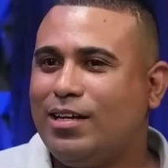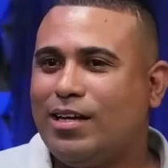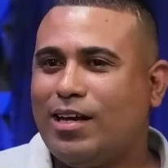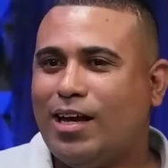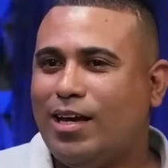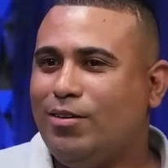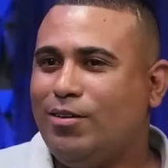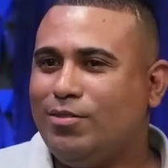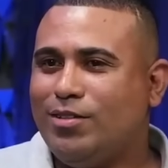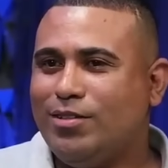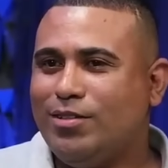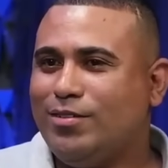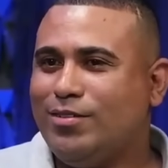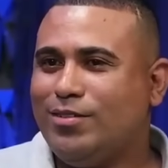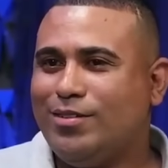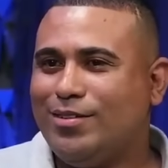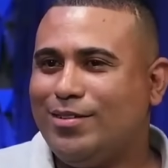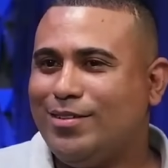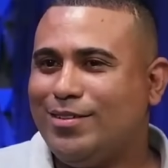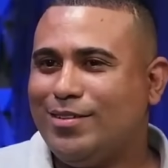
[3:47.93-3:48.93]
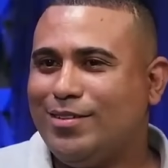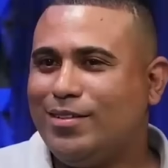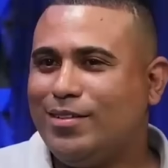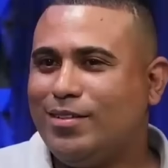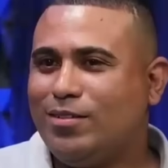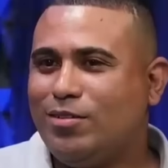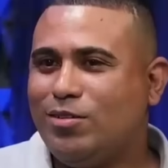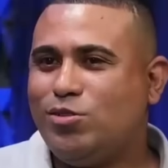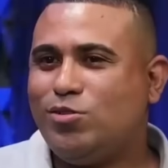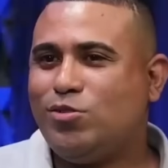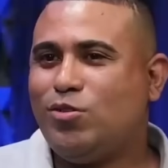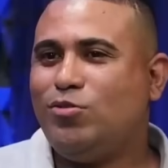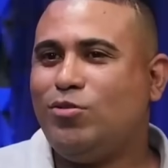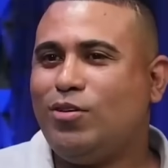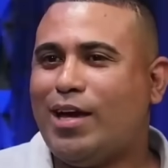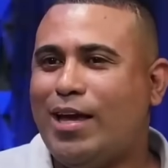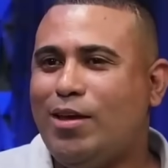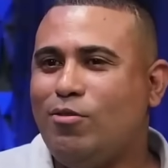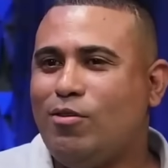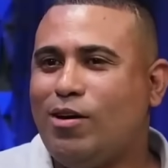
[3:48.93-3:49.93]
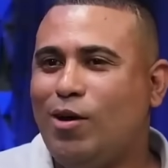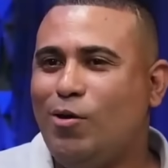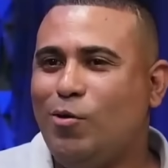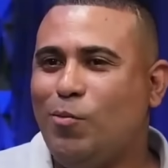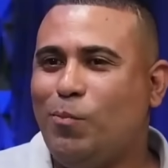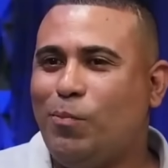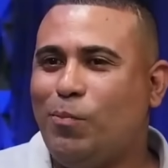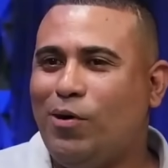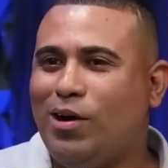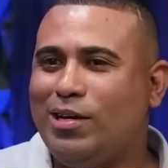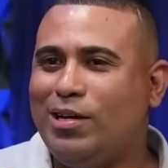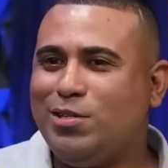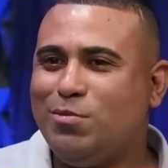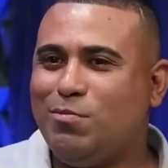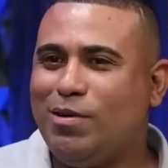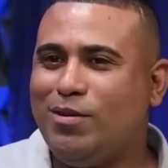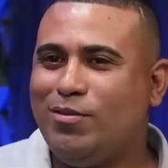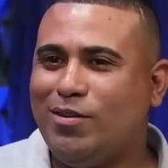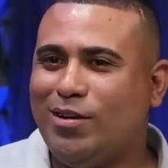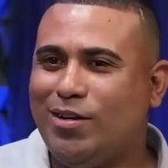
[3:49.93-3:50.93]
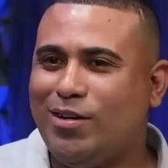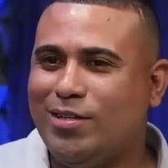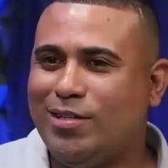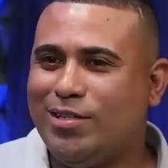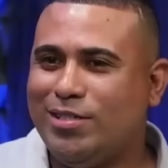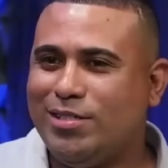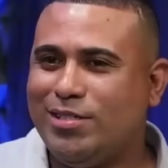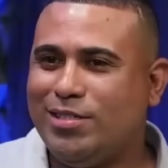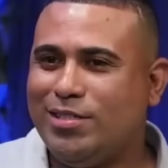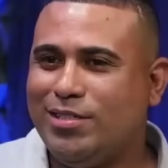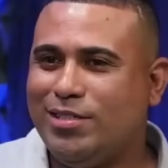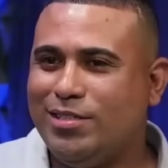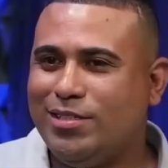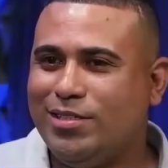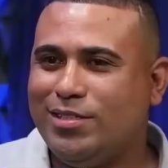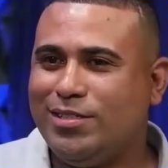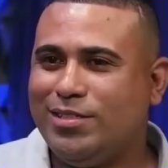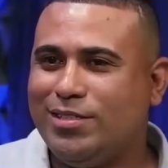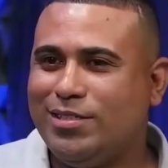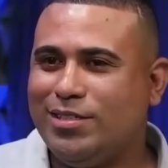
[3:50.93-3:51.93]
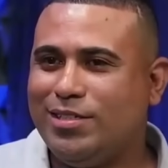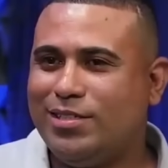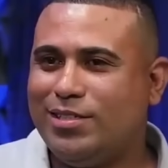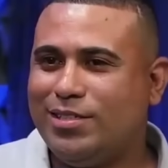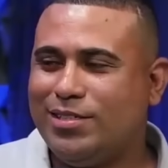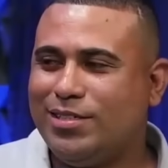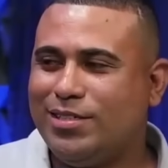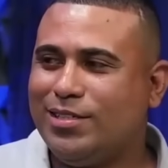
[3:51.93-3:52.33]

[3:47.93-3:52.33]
Caiu não. Isso que não caiu, caiu o porte, mas não caiu a resistência.